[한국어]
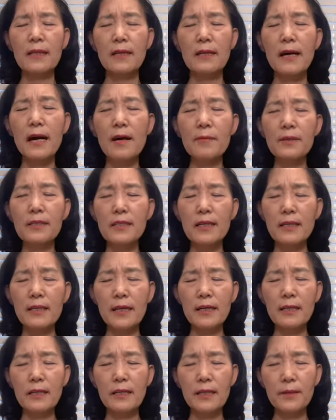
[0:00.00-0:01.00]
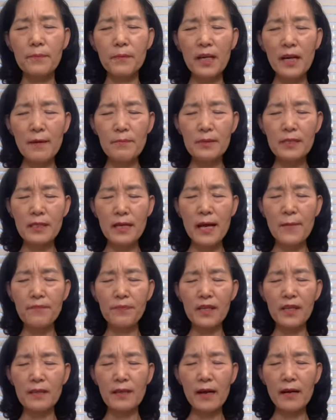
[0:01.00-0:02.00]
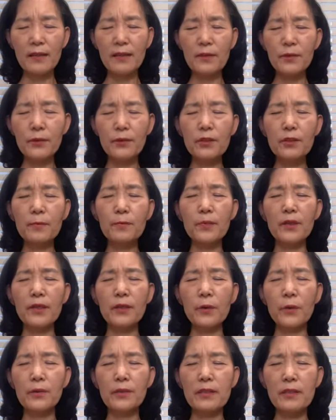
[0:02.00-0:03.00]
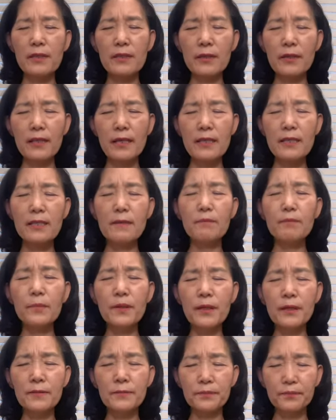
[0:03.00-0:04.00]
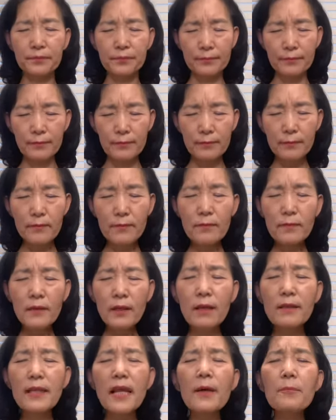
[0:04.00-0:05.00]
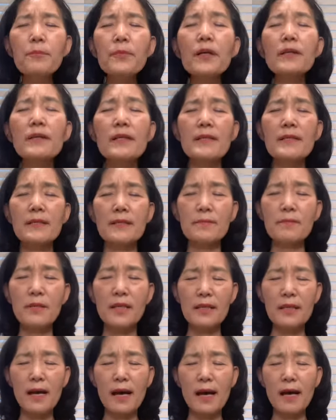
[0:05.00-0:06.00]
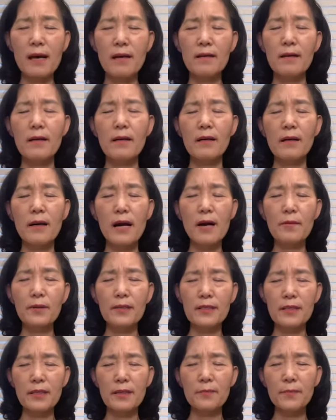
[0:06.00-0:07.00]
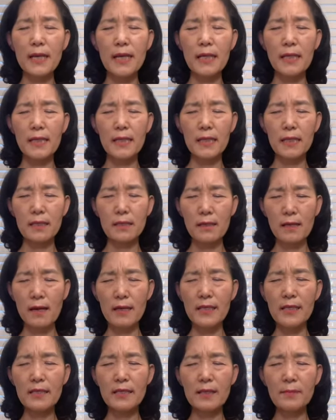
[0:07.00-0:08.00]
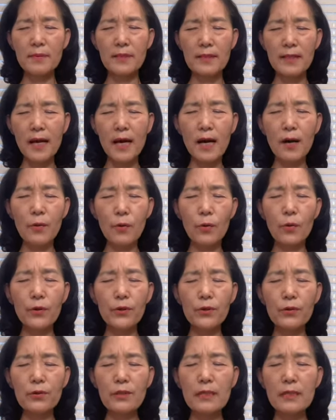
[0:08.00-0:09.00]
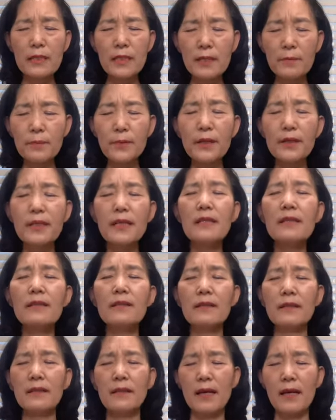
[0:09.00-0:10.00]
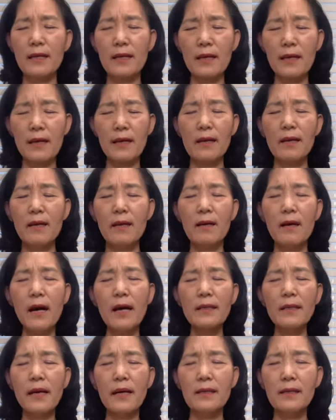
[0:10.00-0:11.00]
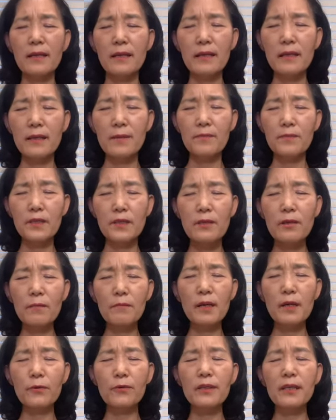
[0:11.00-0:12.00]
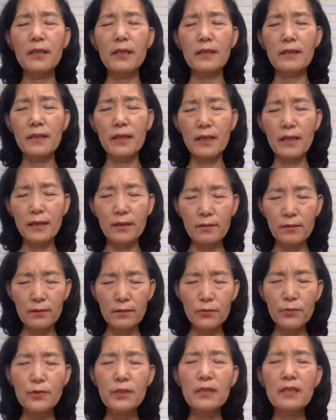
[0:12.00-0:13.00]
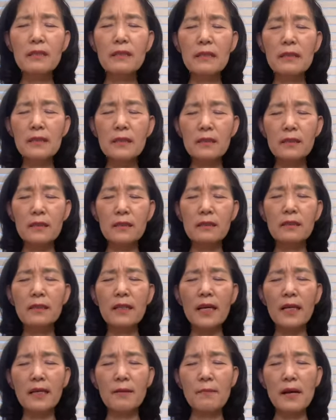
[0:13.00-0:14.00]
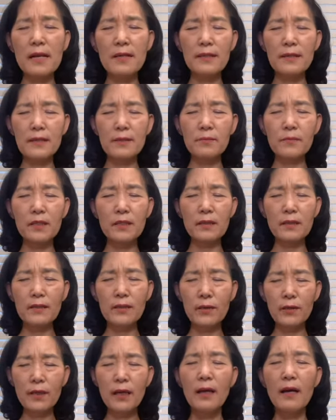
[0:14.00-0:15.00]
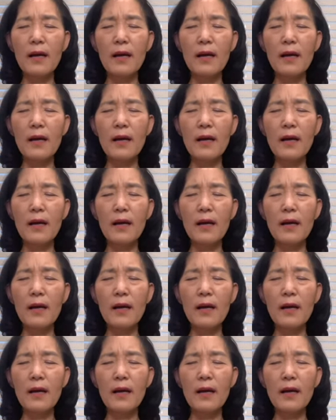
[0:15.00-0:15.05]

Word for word: 아버지 하나님 감사합니다. 그리고 특별히 오늘 저희가 시편 4편 읽습니다. 아버지 124, 5, 6, 7편 읽을 때에 하나님 정말 우리에게 주시는 그 은혜의 말씀들 저희